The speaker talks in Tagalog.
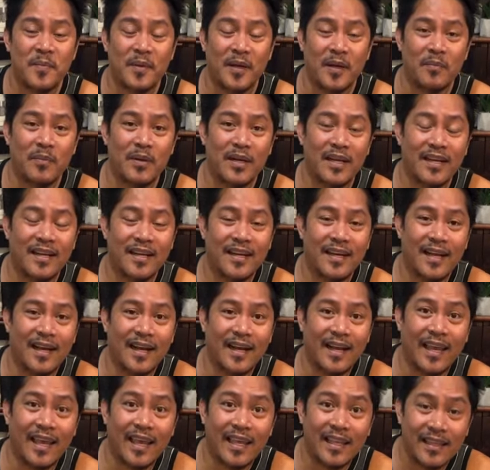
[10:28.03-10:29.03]
pinabili na ng
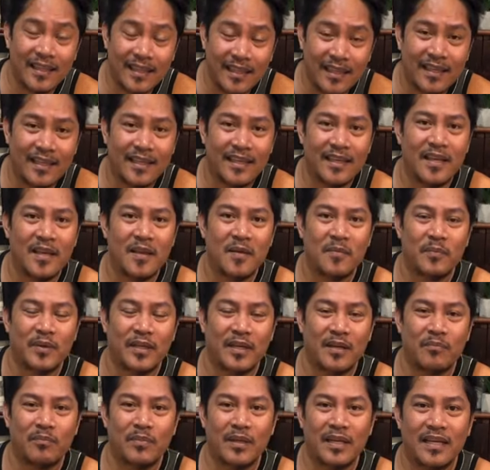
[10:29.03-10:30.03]
candy,
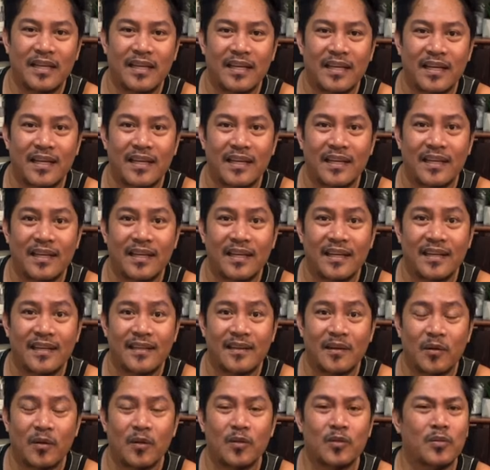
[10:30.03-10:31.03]
pinabili nila ng
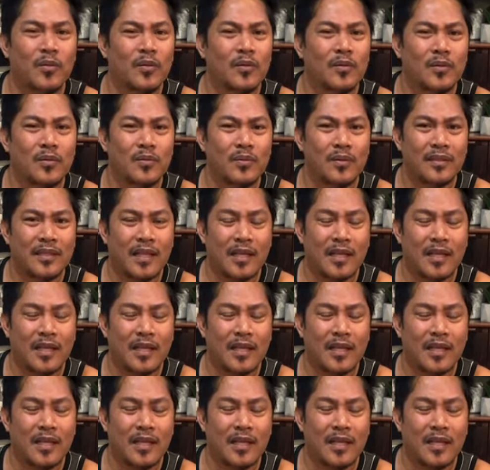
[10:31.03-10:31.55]
laruan, tuntuwa.